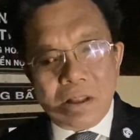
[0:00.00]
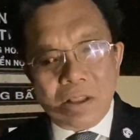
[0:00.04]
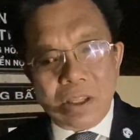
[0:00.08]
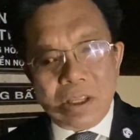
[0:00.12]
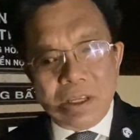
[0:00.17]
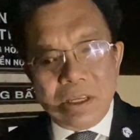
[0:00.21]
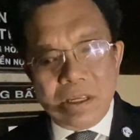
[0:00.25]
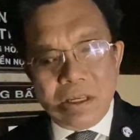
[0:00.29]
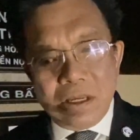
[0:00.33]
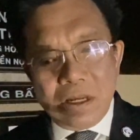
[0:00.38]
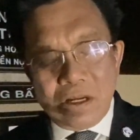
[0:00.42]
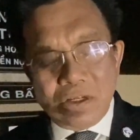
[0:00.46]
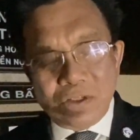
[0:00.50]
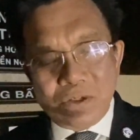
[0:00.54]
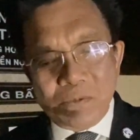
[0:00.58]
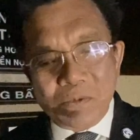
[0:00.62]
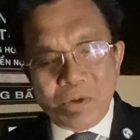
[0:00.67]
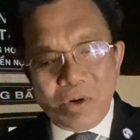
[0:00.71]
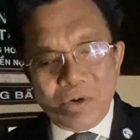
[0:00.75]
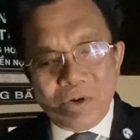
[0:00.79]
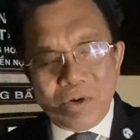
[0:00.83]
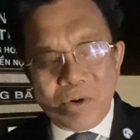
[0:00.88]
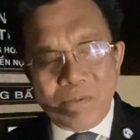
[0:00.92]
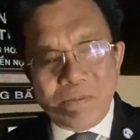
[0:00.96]
Thì chúng
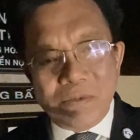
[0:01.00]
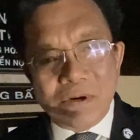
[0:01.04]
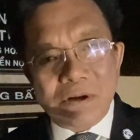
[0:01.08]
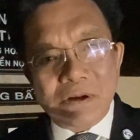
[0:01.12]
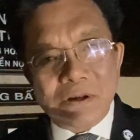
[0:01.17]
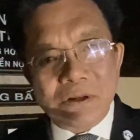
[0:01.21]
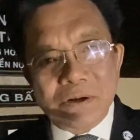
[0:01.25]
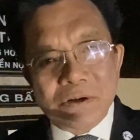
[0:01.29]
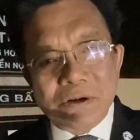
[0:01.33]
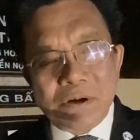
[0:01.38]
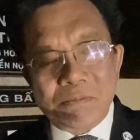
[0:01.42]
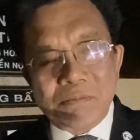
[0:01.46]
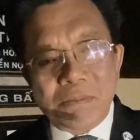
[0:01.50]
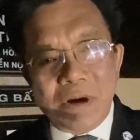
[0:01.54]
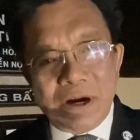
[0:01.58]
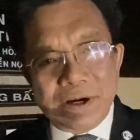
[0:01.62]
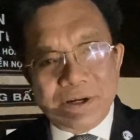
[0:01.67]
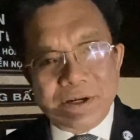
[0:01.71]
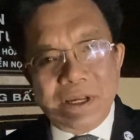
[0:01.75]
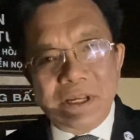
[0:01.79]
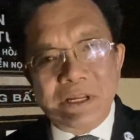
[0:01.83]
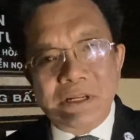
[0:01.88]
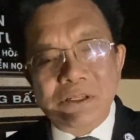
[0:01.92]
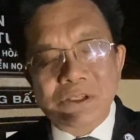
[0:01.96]
tôi cũng có được mời
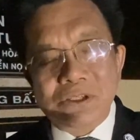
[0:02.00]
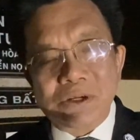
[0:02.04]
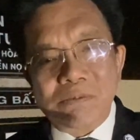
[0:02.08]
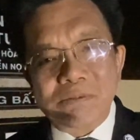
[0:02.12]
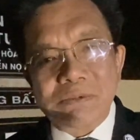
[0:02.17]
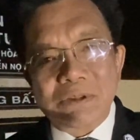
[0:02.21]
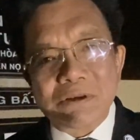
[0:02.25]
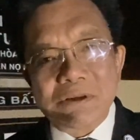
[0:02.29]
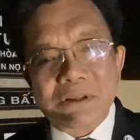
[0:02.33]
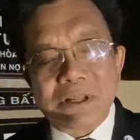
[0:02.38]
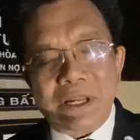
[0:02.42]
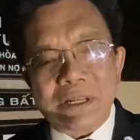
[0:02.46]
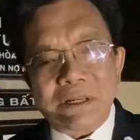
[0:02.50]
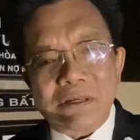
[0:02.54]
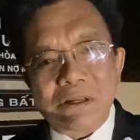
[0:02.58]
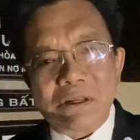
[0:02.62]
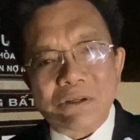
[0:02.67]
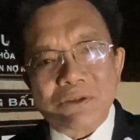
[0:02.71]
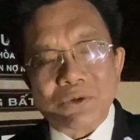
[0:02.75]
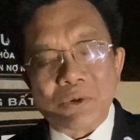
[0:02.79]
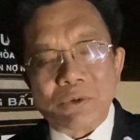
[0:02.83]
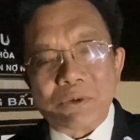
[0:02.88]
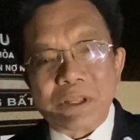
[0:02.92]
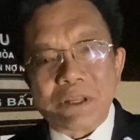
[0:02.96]
đến trong tư cách là
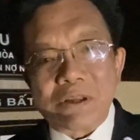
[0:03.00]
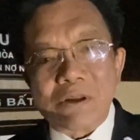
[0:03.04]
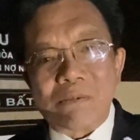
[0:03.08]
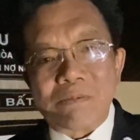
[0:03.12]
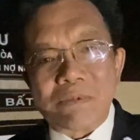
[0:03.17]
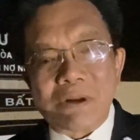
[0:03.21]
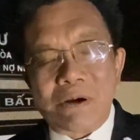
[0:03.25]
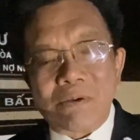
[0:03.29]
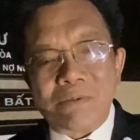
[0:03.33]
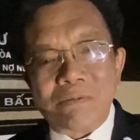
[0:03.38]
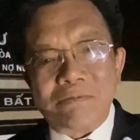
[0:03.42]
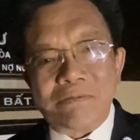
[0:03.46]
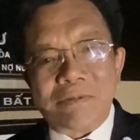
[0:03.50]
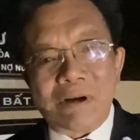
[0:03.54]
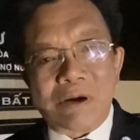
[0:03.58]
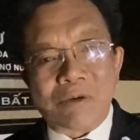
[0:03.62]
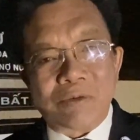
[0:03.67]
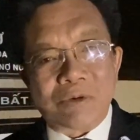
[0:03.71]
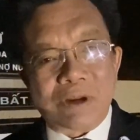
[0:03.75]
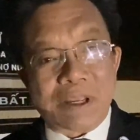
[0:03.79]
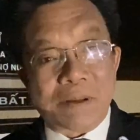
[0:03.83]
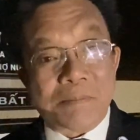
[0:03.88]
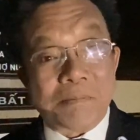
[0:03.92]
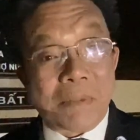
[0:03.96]
chủ tịch cộng đồng vào
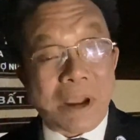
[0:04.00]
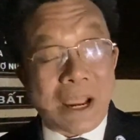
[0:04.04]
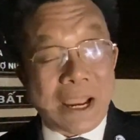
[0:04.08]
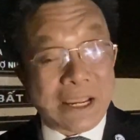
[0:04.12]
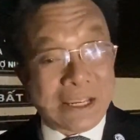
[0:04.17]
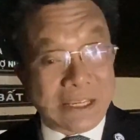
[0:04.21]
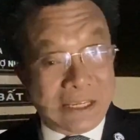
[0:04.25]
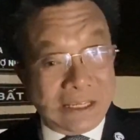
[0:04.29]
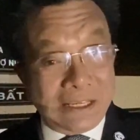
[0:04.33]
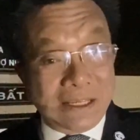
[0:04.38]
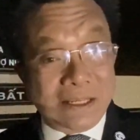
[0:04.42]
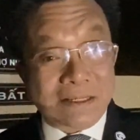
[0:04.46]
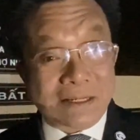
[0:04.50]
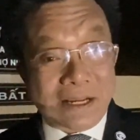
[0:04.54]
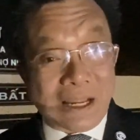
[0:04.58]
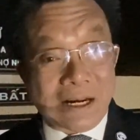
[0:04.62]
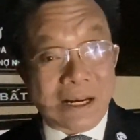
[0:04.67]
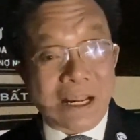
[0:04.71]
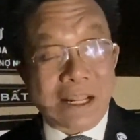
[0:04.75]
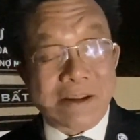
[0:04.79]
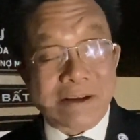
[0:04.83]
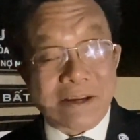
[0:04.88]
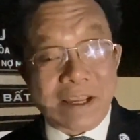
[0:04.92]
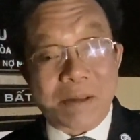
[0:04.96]
ngày mai, đáng
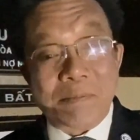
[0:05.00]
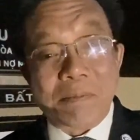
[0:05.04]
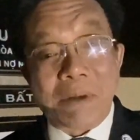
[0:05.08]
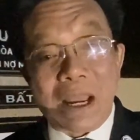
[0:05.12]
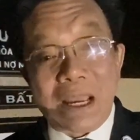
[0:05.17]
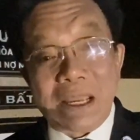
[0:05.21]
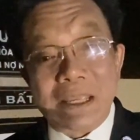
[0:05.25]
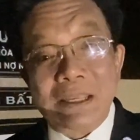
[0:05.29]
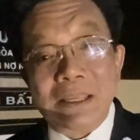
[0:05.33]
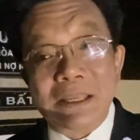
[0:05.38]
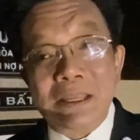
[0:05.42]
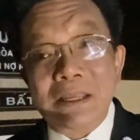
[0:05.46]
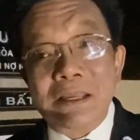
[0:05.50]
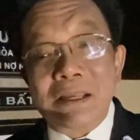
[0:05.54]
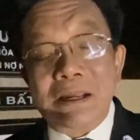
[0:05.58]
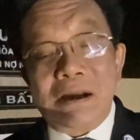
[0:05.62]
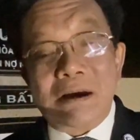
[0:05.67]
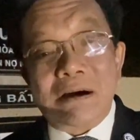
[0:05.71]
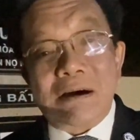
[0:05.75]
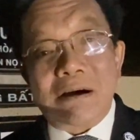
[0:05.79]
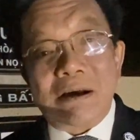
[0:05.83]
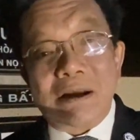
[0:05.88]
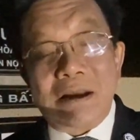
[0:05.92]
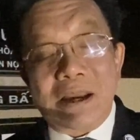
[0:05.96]
lẽ là ngày mai
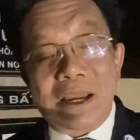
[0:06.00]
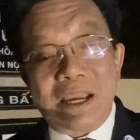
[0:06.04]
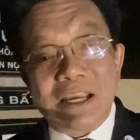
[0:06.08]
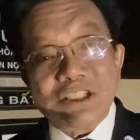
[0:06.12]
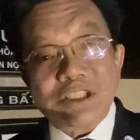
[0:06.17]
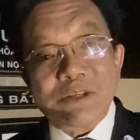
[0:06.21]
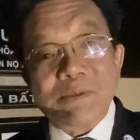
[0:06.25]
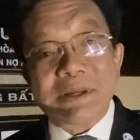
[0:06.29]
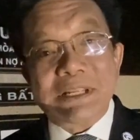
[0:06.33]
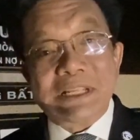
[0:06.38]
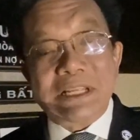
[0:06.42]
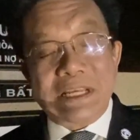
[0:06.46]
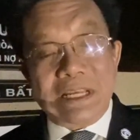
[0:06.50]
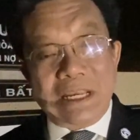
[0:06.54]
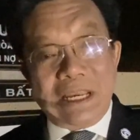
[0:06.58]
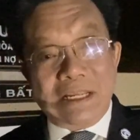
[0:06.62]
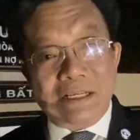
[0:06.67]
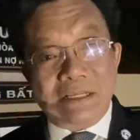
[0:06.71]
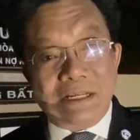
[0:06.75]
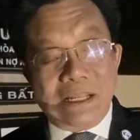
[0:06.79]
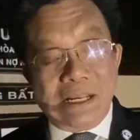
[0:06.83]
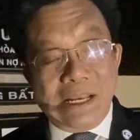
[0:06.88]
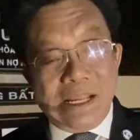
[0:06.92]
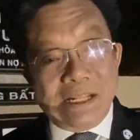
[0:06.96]
ở
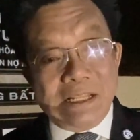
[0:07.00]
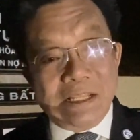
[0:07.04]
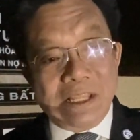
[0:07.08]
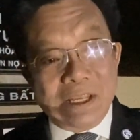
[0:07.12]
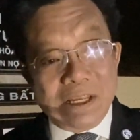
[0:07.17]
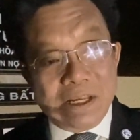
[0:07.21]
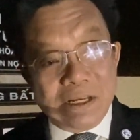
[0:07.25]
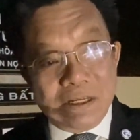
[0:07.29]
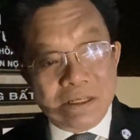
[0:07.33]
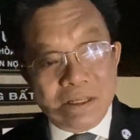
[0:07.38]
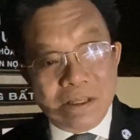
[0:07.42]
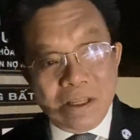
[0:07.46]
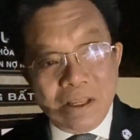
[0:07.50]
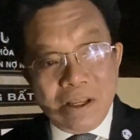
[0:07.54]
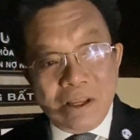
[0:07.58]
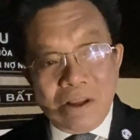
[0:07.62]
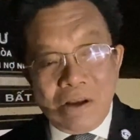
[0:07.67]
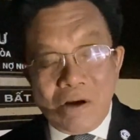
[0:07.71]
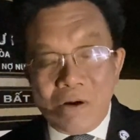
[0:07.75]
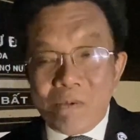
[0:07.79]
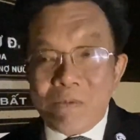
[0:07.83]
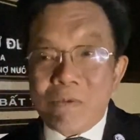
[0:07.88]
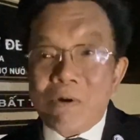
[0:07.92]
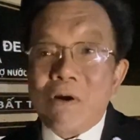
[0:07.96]
SBTN để lên tiếng
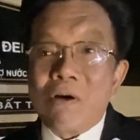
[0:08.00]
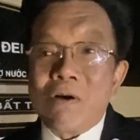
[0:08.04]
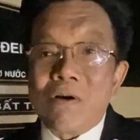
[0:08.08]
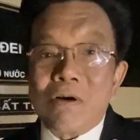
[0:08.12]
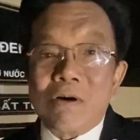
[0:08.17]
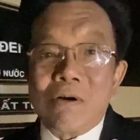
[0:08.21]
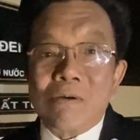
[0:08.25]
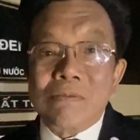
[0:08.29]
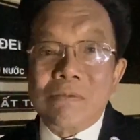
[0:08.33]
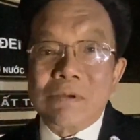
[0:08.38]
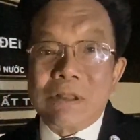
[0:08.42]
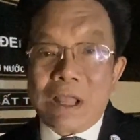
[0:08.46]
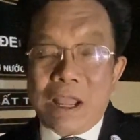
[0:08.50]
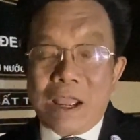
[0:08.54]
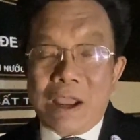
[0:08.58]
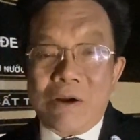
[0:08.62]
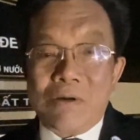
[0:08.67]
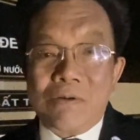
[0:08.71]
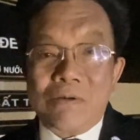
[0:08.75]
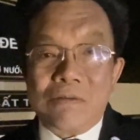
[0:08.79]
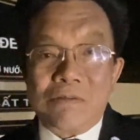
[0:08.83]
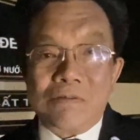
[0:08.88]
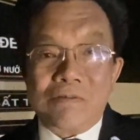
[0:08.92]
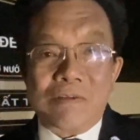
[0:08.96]
ủng hộ ông
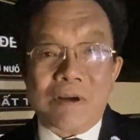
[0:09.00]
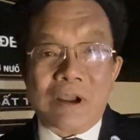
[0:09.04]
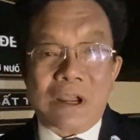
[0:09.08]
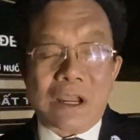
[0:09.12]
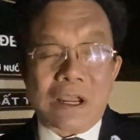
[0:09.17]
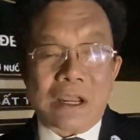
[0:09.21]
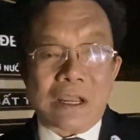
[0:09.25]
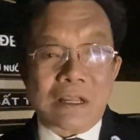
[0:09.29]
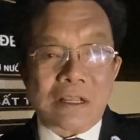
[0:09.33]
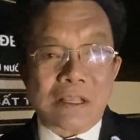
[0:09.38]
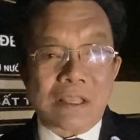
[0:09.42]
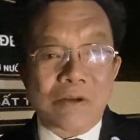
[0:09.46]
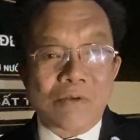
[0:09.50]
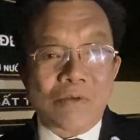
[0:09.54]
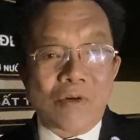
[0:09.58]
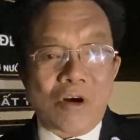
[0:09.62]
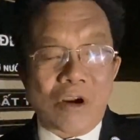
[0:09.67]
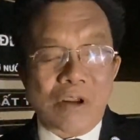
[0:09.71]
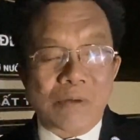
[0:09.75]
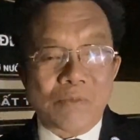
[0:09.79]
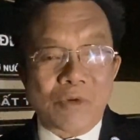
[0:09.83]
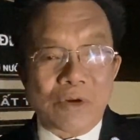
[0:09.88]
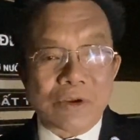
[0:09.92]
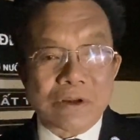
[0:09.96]
Cao và kêu
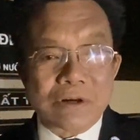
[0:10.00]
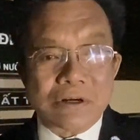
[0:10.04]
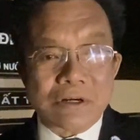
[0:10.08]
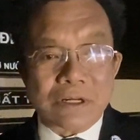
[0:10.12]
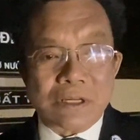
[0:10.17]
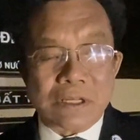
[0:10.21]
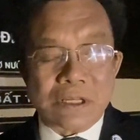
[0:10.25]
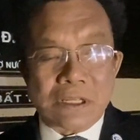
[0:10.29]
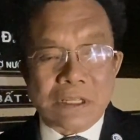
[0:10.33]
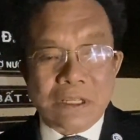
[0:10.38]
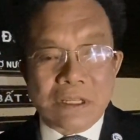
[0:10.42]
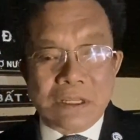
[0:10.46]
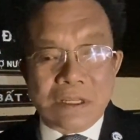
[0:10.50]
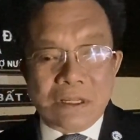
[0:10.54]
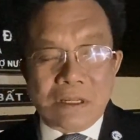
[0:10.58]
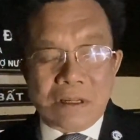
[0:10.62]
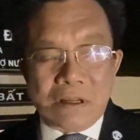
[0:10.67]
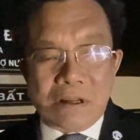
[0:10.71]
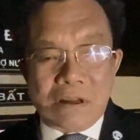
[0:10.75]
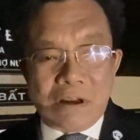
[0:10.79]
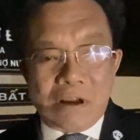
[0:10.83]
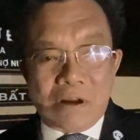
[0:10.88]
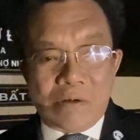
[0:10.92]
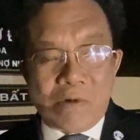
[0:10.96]
gọi mọi người
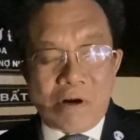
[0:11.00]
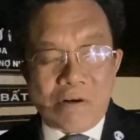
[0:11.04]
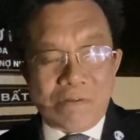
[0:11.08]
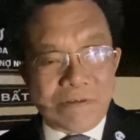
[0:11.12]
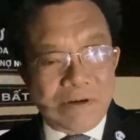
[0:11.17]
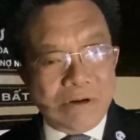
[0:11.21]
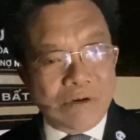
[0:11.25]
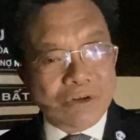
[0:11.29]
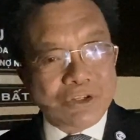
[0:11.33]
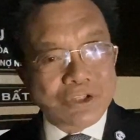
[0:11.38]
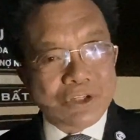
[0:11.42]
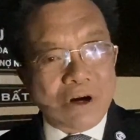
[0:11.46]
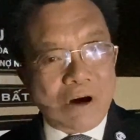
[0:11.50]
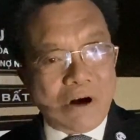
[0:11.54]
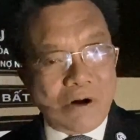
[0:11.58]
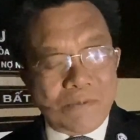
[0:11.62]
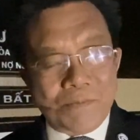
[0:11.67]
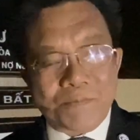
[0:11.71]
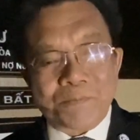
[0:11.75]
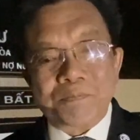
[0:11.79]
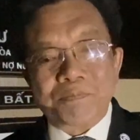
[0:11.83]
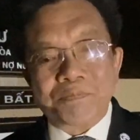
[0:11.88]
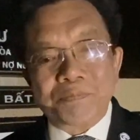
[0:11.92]
bỏ phiếu cho ông.